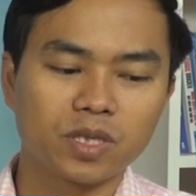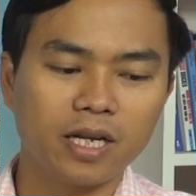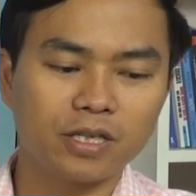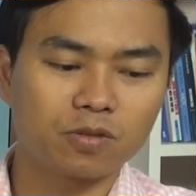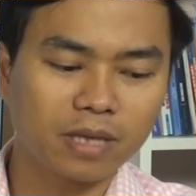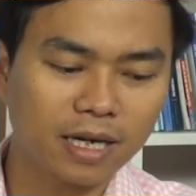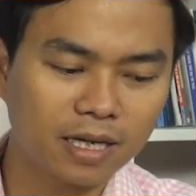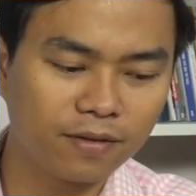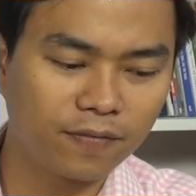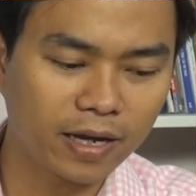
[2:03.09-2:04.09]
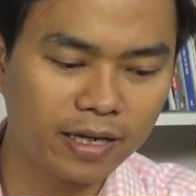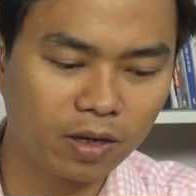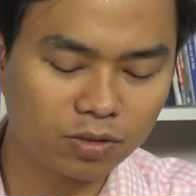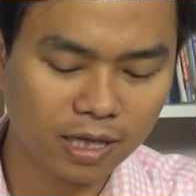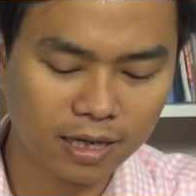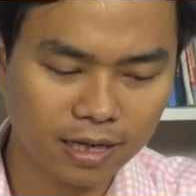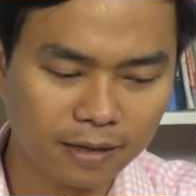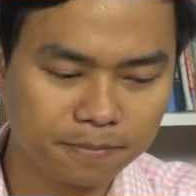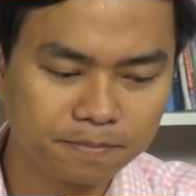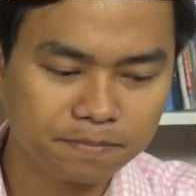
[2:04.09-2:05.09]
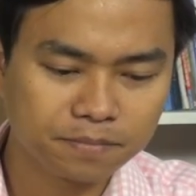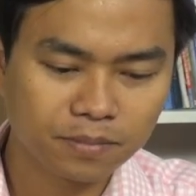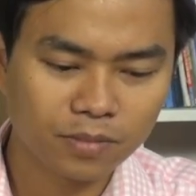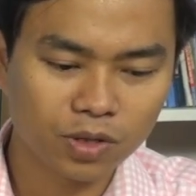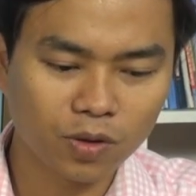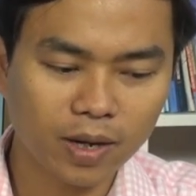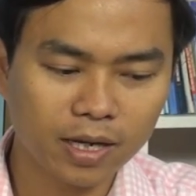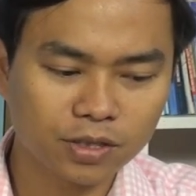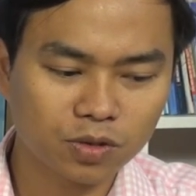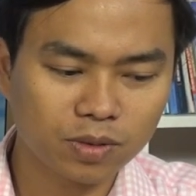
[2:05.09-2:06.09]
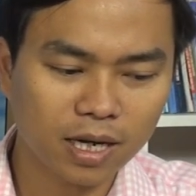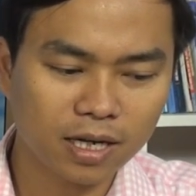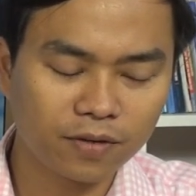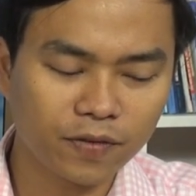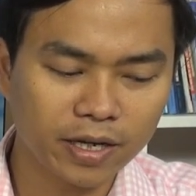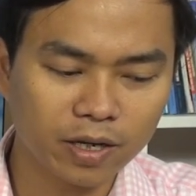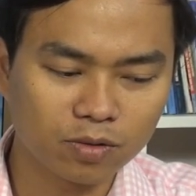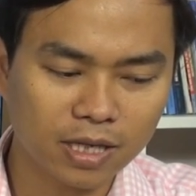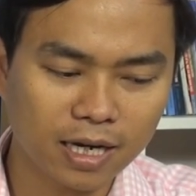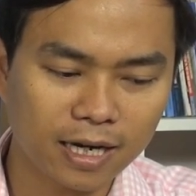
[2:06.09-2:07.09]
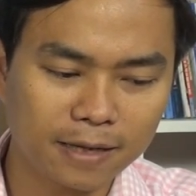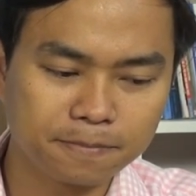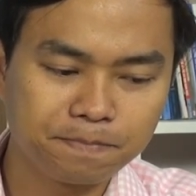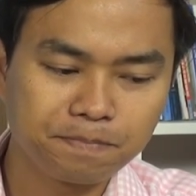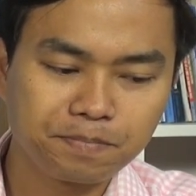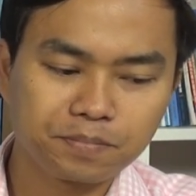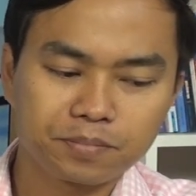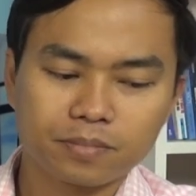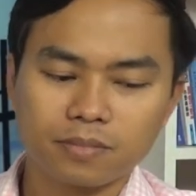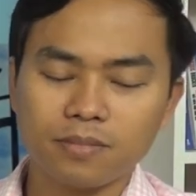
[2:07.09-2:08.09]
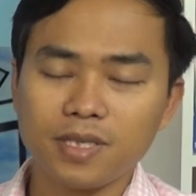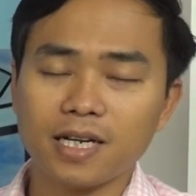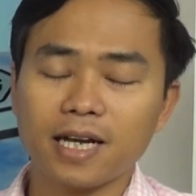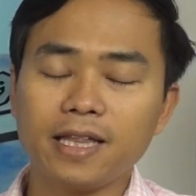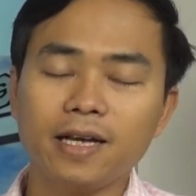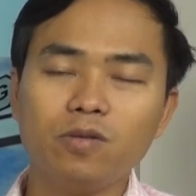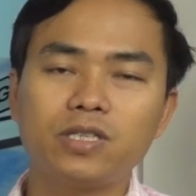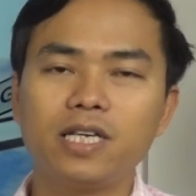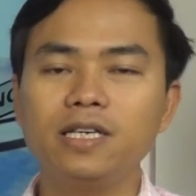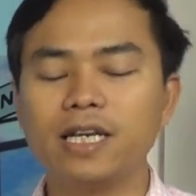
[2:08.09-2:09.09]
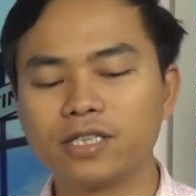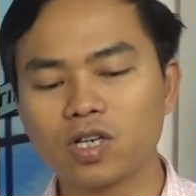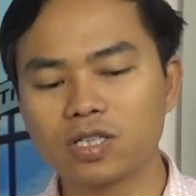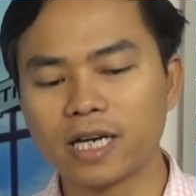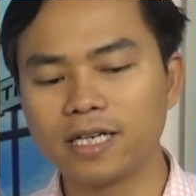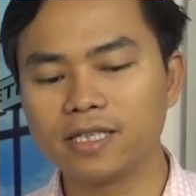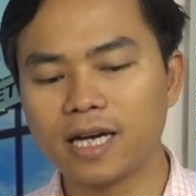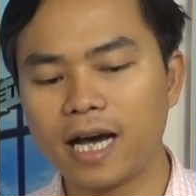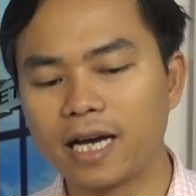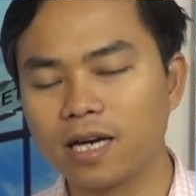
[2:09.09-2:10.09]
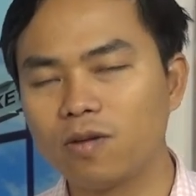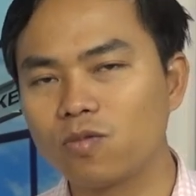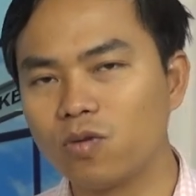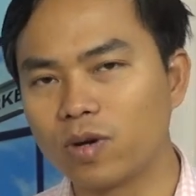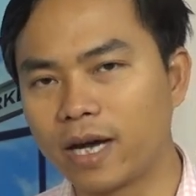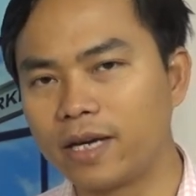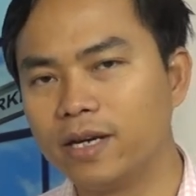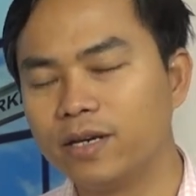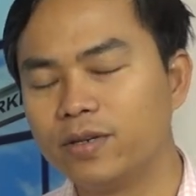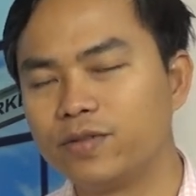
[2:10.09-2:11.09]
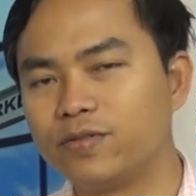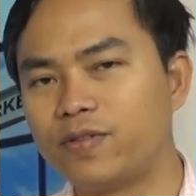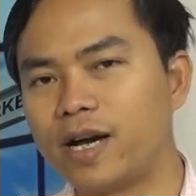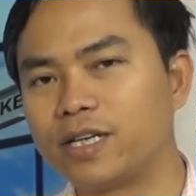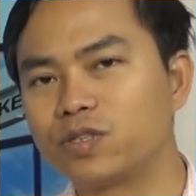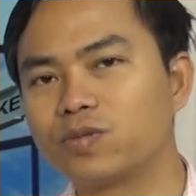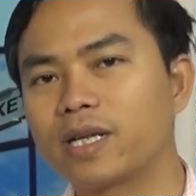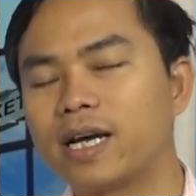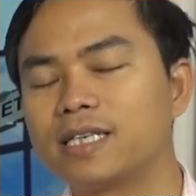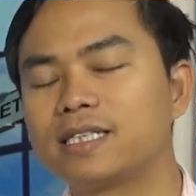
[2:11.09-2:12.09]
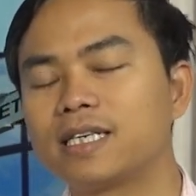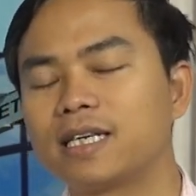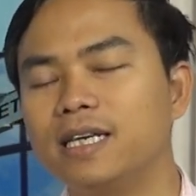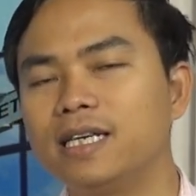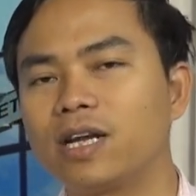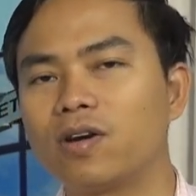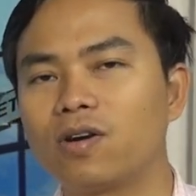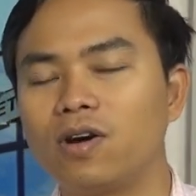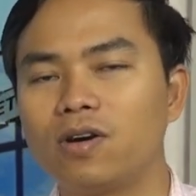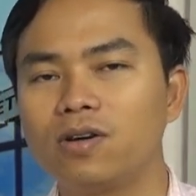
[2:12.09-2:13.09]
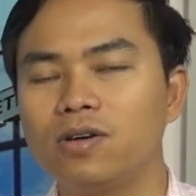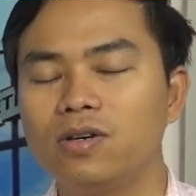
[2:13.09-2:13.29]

thế thì chúng ta cần phải hiểu rằng là đúng không ạ chúng ta cần phải hiểu rằng là cái tiêu chí để so sánh giữa hai cái công cụ này và chúng ta sẽ thấy là nó có